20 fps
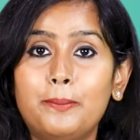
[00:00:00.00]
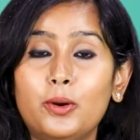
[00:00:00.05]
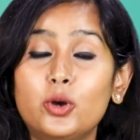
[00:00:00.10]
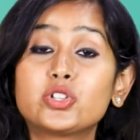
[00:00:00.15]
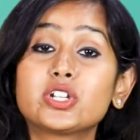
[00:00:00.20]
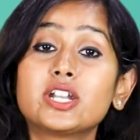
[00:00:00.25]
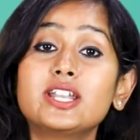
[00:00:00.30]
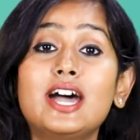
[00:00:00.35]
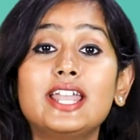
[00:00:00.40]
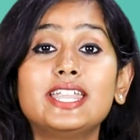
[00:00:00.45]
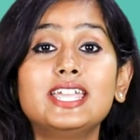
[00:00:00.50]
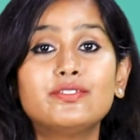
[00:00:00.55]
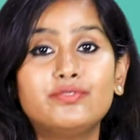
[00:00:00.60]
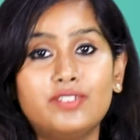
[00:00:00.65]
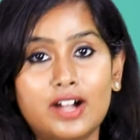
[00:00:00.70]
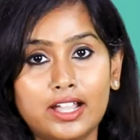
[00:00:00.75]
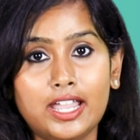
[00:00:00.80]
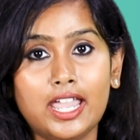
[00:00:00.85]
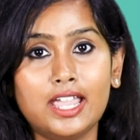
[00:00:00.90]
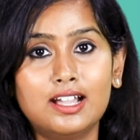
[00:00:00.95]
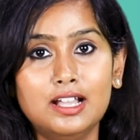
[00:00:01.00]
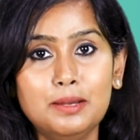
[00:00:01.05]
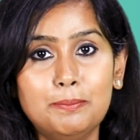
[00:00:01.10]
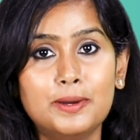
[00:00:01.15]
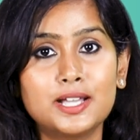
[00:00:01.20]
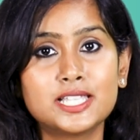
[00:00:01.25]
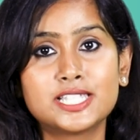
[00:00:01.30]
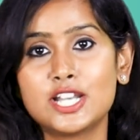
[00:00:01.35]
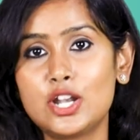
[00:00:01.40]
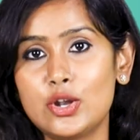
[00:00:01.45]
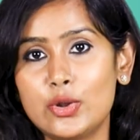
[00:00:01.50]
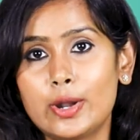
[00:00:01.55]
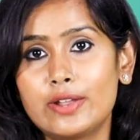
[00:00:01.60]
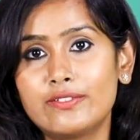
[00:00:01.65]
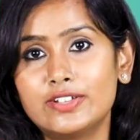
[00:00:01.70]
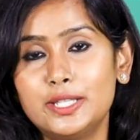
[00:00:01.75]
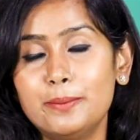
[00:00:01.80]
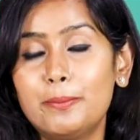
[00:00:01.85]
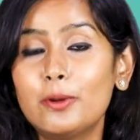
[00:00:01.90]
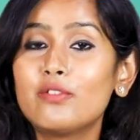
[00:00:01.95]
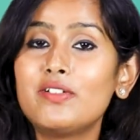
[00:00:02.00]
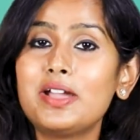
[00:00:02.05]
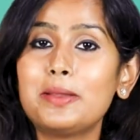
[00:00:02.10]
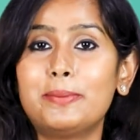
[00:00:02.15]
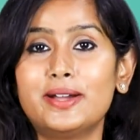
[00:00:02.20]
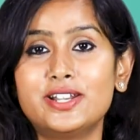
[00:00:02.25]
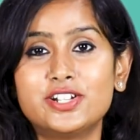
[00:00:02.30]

போன்ற நிறைய வங்கிகள் பர்சனல் லோனை வந்து ப்ரொவைட்